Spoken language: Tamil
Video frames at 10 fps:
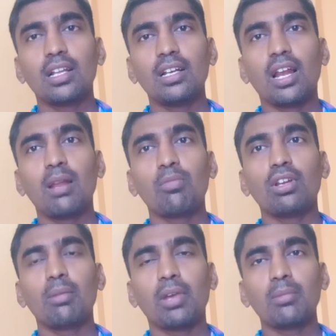இருந்தாலும் நல்ல
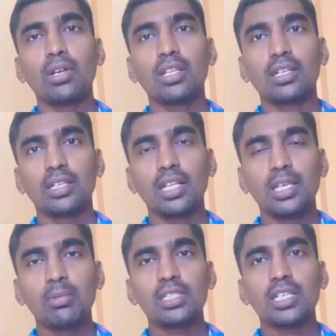முறையில் பயன்படுத்துங்க
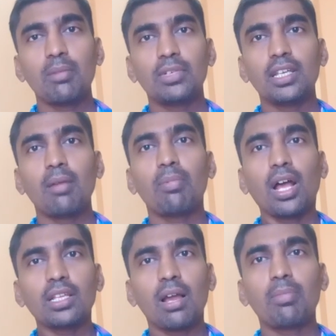எதையுமே சேஃப்டியாக
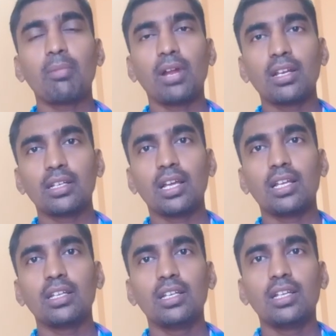பாதுகாப்பாக பண்ணுங்கள்
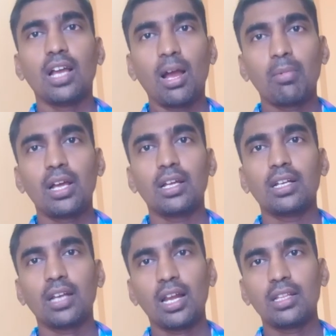ஆமாம்
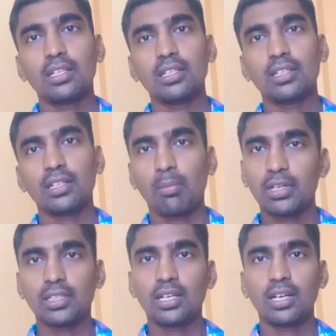நல்லது
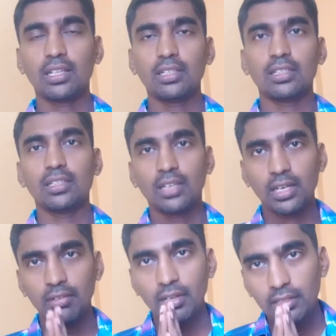நமக்கு தான் நல்லது
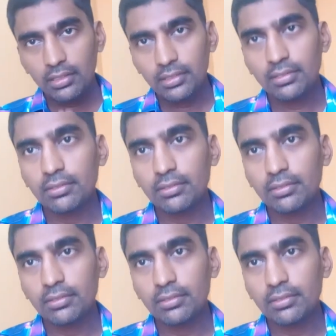நன்றி வணக்கம்